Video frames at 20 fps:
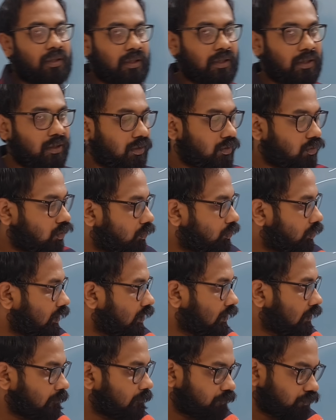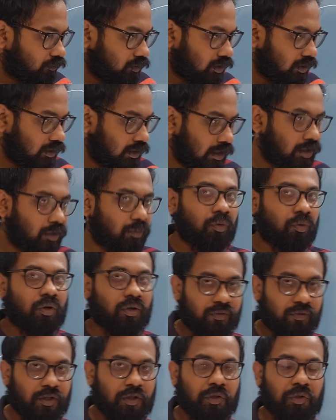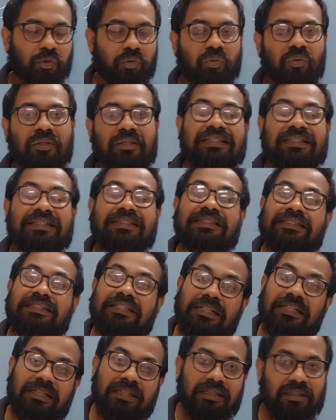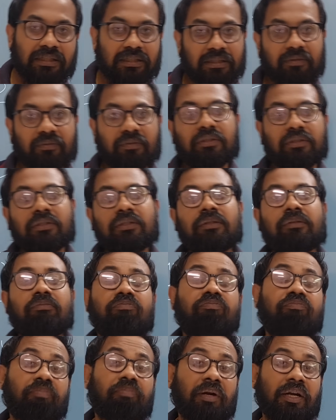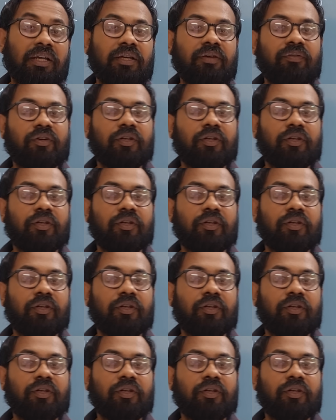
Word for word: என்ன இருக்கும் அப்படின்னா நேற்று போட்ட வீடியோ இருக்கும் தேர்டு லிங்க் வந்து பழைய